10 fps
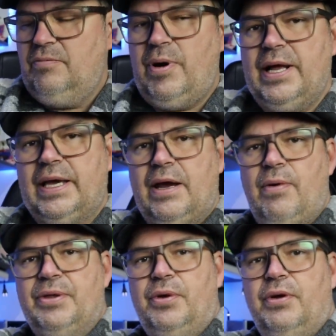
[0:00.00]
para que
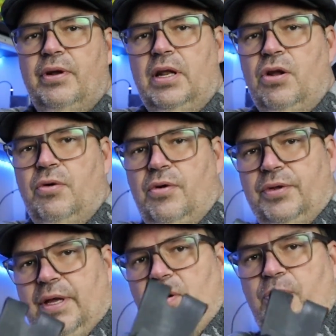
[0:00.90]
cuando
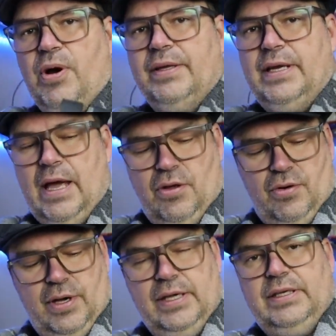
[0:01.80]
te lo pongas del
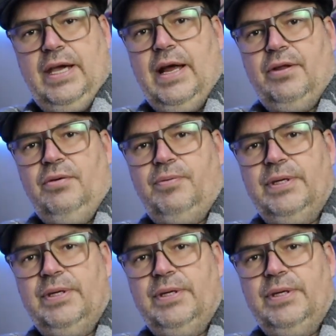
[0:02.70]
lado izquierdo,